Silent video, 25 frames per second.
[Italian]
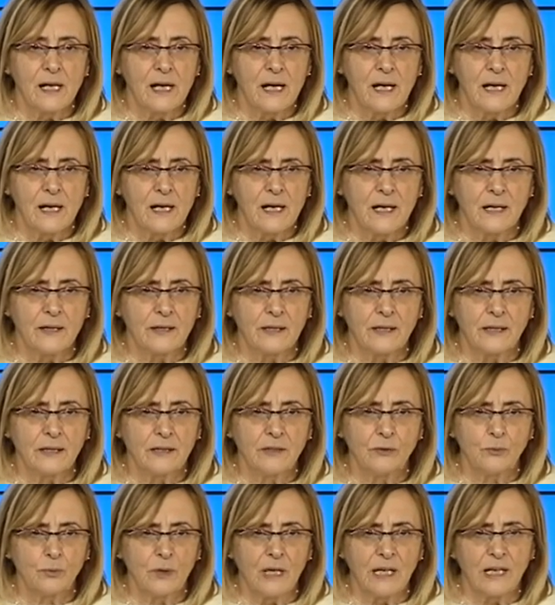è,
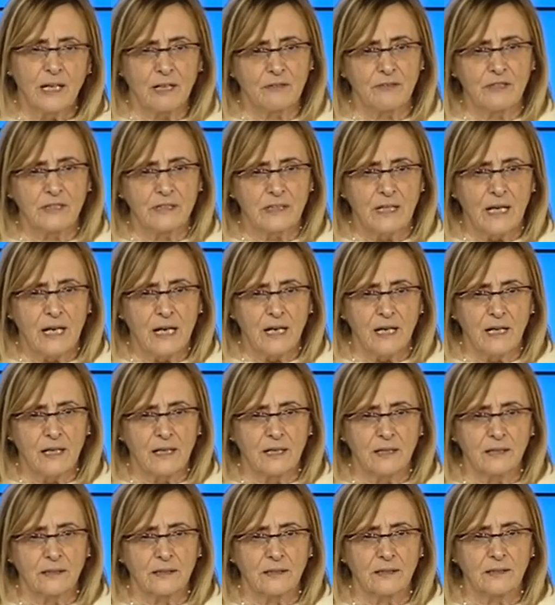è, di una
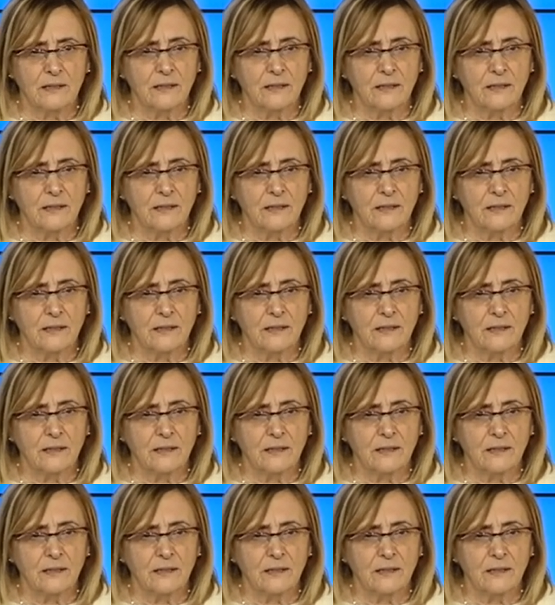gravità